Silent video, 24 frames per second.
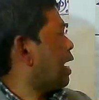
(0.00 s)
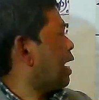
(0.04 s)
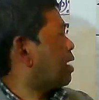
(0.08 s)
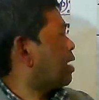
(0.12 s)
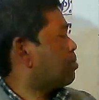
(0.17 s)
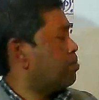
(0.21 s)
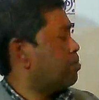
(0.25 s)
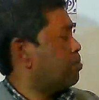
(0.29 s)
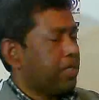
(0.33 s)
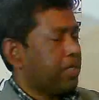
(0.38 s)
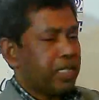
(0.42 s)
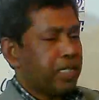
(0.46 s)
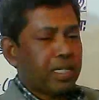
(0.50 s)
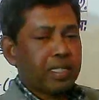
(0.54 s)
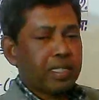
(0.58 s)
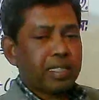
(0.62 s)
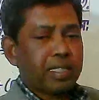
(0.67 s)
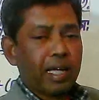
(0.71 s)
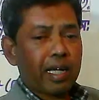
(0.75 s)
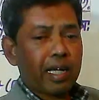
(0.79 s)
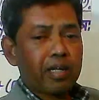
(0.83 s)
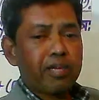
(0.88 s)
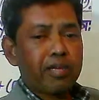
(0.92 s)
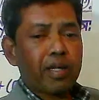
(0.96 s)
এক মিনিট
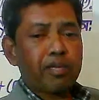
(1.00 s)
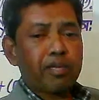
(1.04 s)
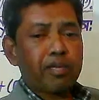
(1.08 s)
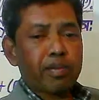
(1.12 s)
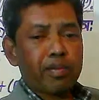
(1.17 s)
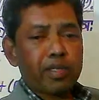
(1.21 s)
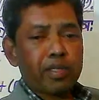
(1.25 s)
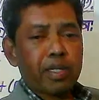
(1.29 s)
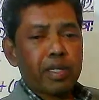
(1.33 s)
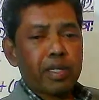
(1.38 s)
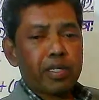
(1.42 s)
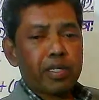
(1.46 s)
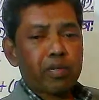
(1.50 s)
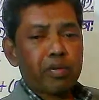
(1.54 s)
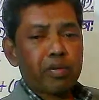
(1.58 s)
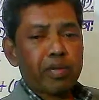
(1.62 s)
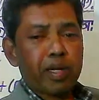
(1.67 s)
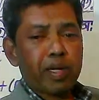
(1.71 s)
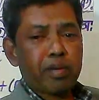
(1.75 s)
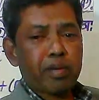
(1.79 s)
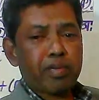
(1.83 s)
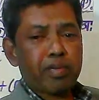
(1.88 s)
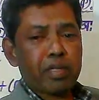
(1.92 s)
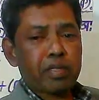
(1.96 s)
দ্রাঘিমার ব্যবধানে
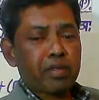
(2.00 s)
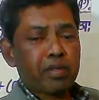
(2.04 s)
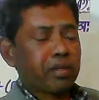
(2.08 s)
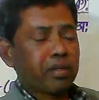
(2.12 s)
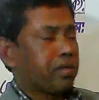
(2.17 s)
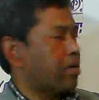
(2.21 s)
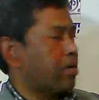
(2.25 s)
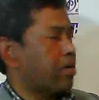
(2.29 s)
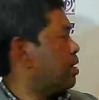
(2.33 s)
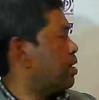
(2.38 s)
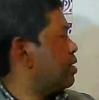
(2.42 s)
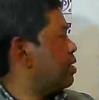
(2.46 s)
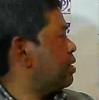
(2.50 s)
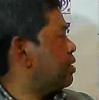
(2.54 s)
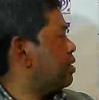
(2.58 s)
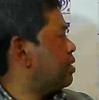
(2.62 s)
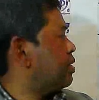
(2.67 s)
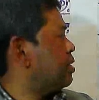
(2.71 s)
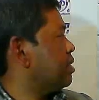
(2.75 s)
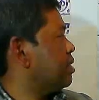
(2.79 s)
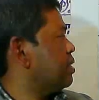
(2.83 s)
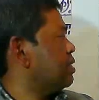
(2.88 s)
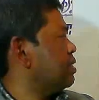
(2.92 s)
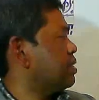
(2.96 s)
সময়ের পার্থক্য হয়
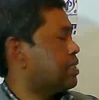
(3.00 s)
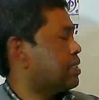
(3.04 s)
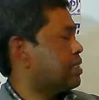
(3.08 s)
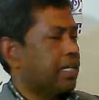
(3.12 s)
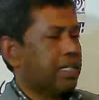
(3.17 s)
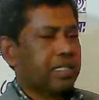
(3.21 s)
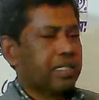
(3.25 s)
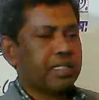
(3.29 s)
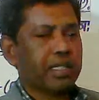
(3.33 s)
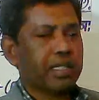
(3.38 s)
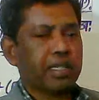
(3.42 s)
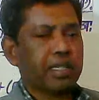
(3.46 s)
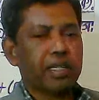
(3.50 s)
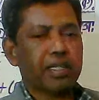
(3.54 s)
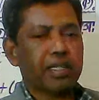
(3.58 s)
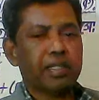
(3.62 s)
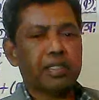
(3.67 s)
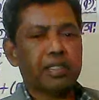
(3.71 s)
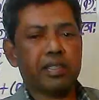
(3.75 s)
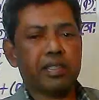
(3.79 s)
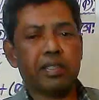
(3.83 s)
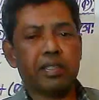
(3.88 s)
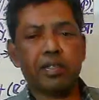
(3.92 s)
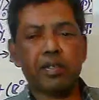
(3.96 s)
চার
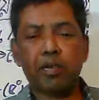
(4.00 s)
সেকেন্ড